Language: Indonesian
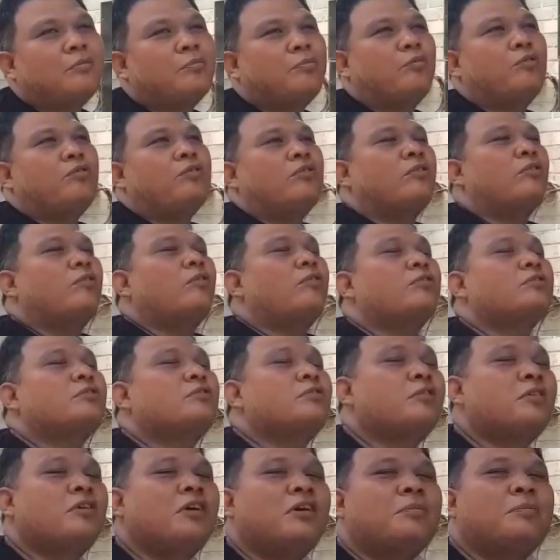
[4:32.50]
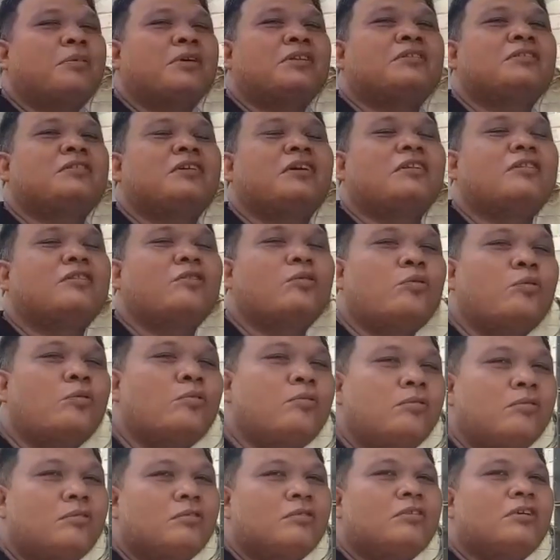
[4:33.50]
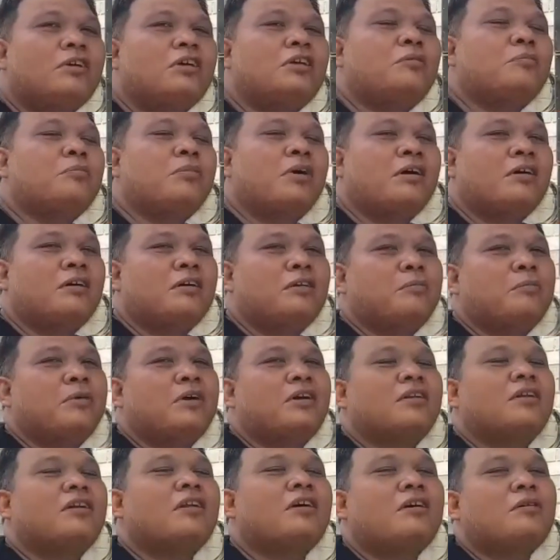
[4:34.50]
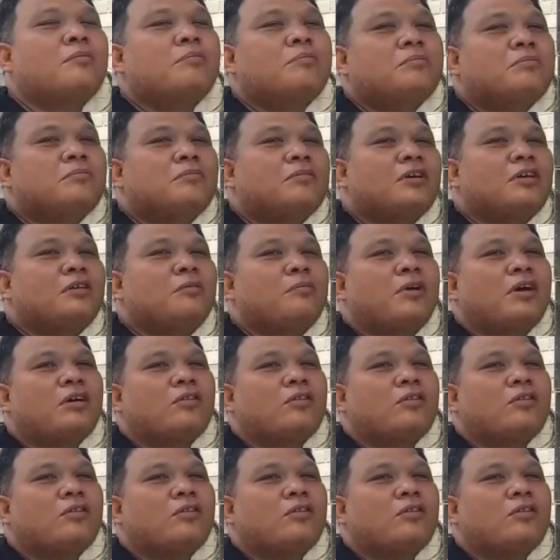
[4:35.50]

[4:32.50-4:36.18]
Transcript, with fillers: pun 081 556 5028 68